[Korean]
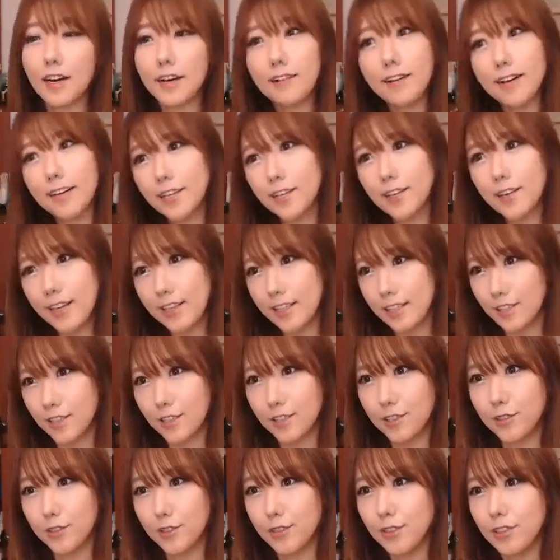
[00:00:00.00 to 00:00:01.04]
How are you
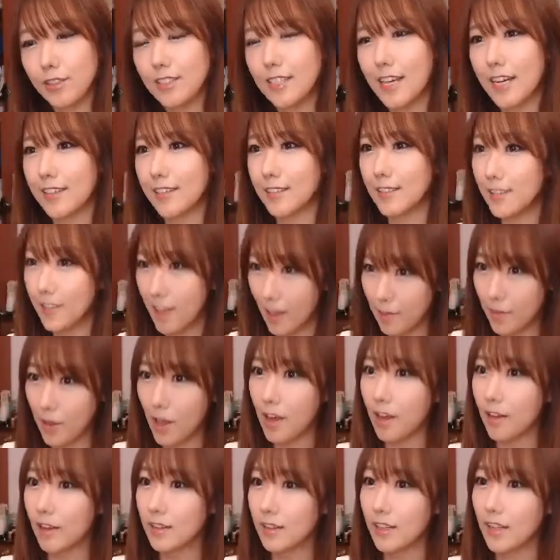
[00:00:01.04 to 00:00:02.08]
and you? 자,
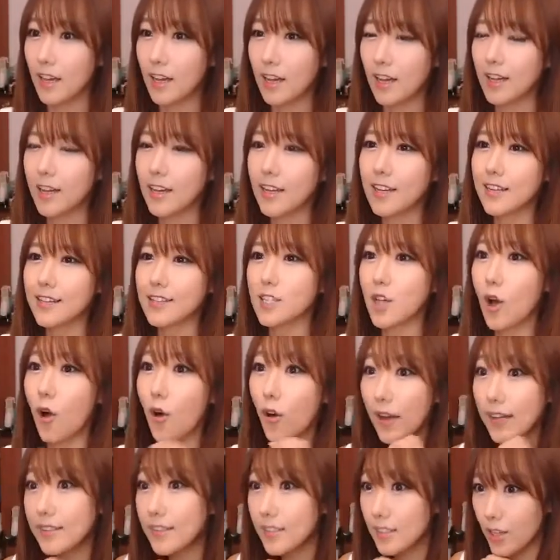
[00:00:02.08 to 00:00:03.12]
그렇다면
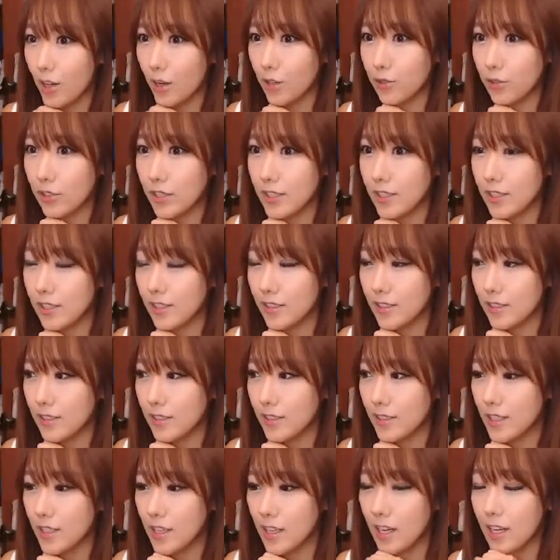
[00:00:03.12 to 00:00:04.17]
저 같은
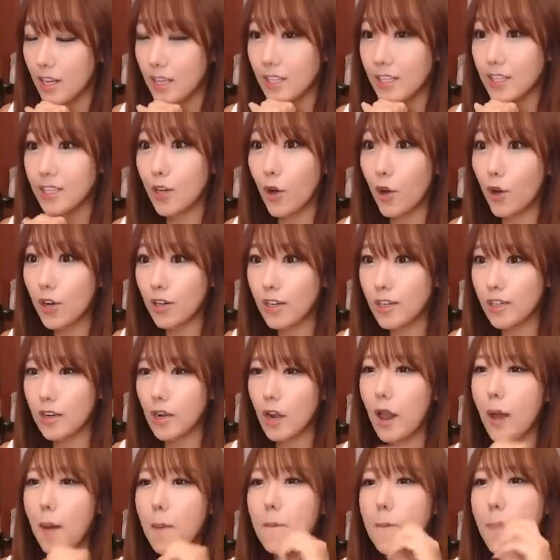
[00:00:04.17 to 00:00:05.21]
경우에는
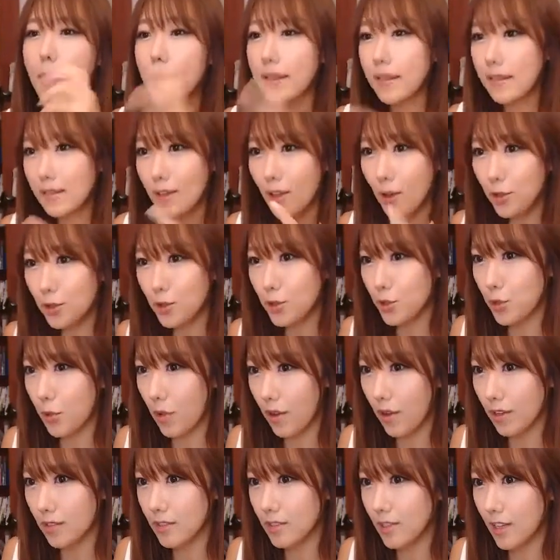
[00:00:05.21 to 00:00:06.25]
이거를 패턴으로
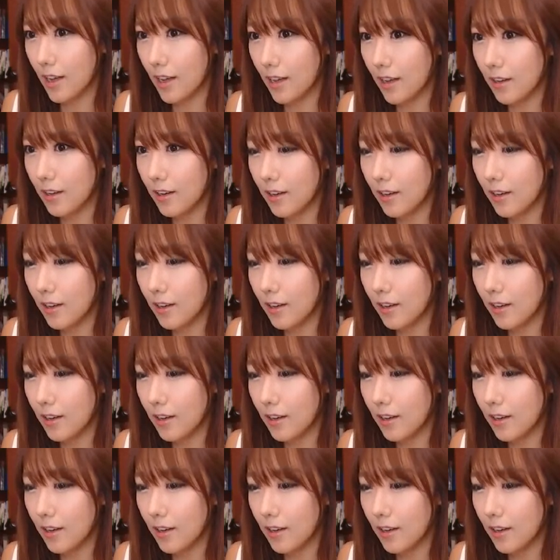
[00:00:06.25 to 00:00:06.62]
외웠어요.